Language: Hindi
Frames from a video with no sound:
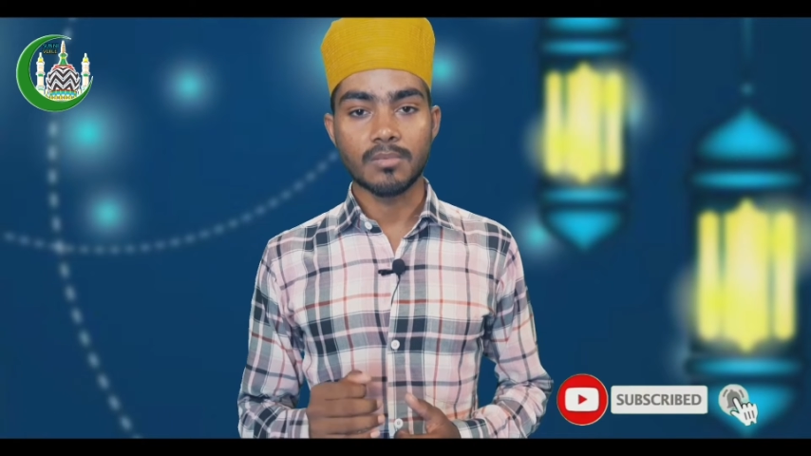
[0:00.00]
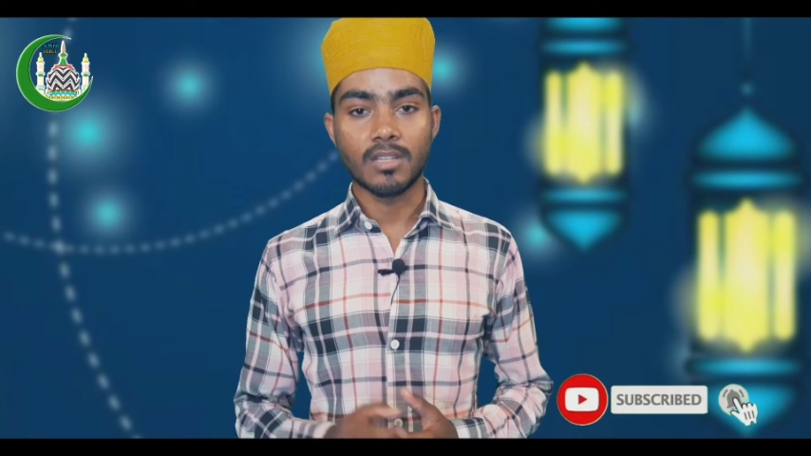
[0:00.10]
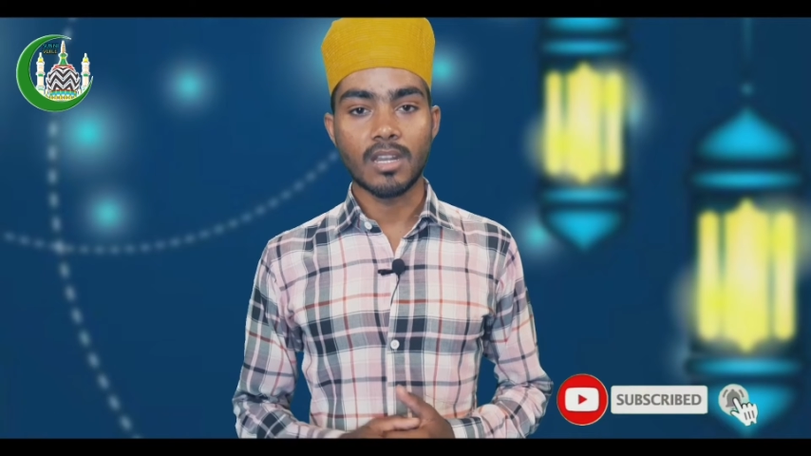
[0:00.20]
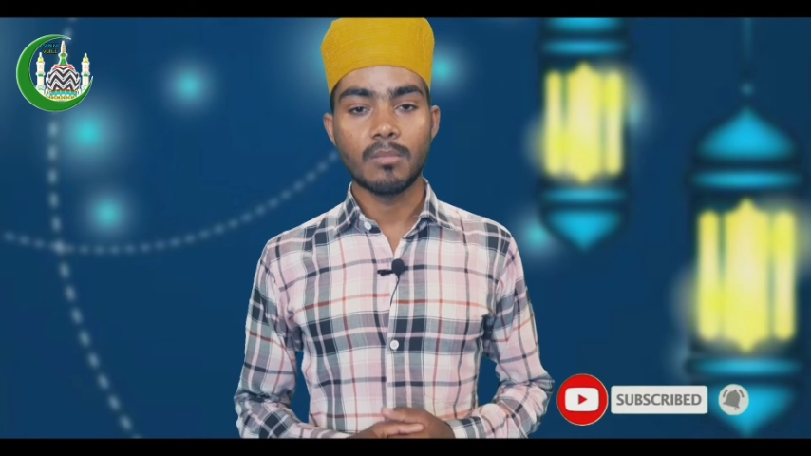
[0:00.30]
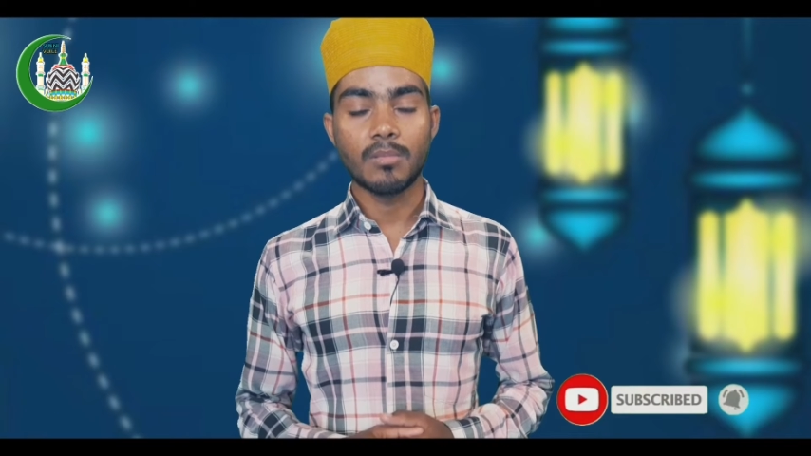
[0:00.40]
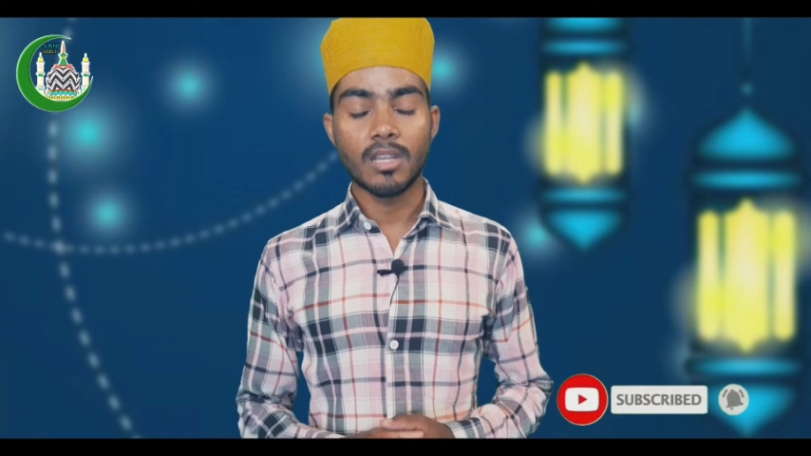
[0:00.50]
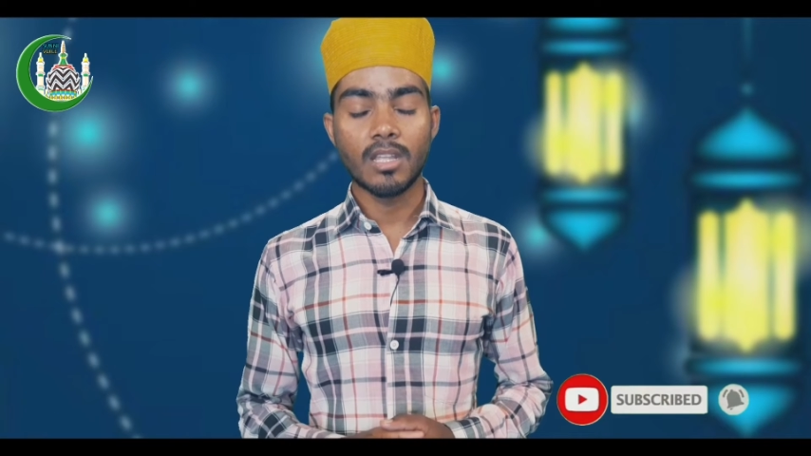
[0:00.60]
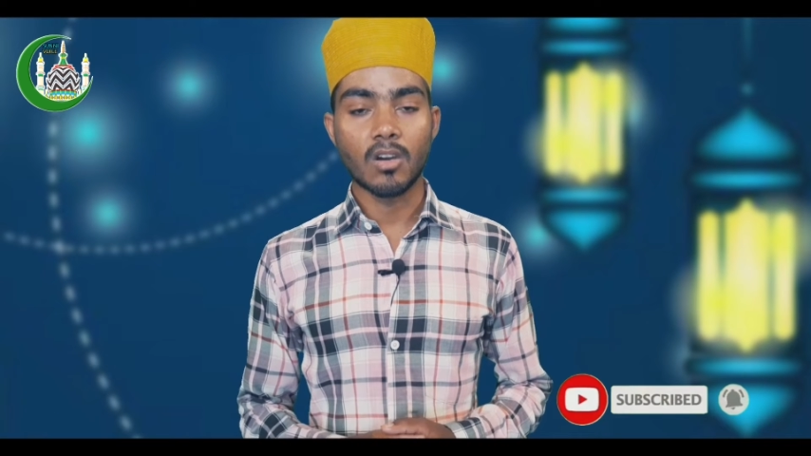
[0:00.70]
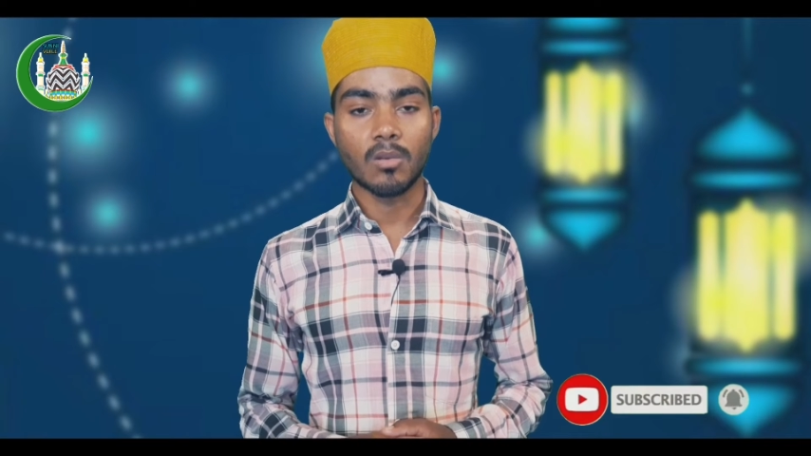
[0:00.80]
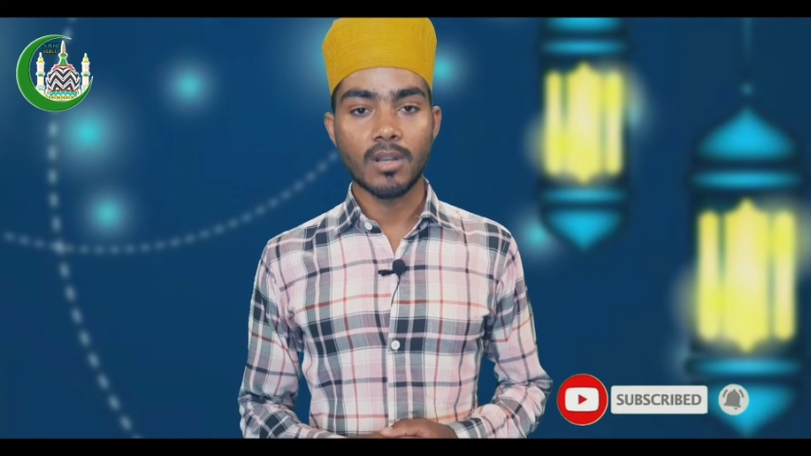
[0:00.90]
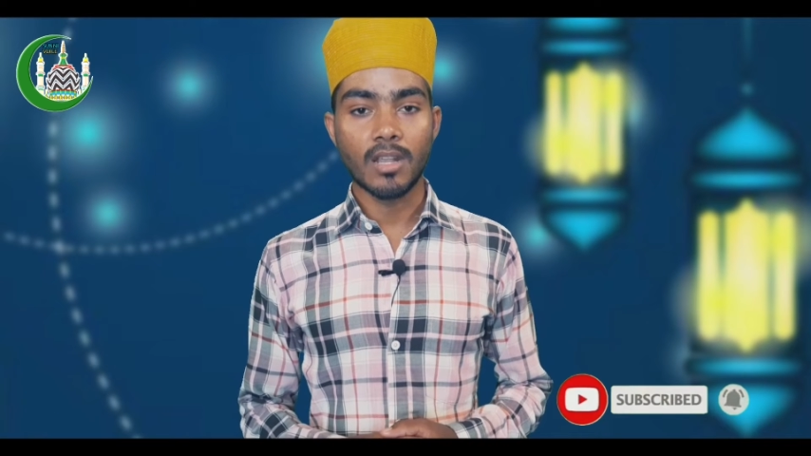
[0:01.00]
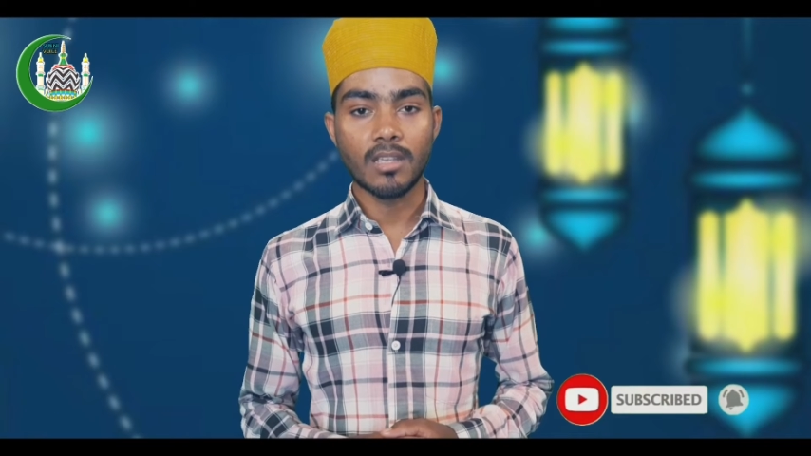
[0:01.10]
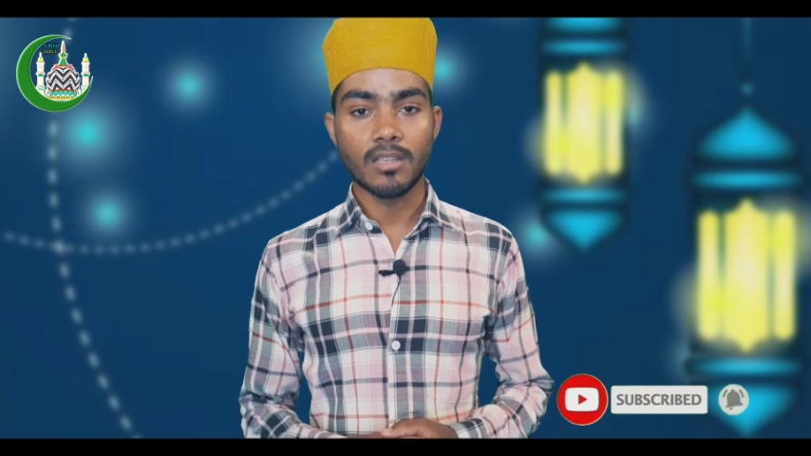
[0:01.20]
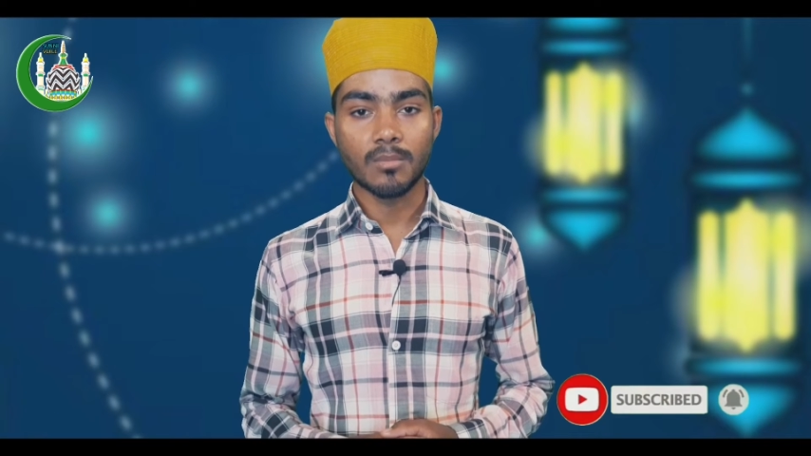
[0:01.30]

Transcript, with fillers: सब्सक्राइब करें और बेल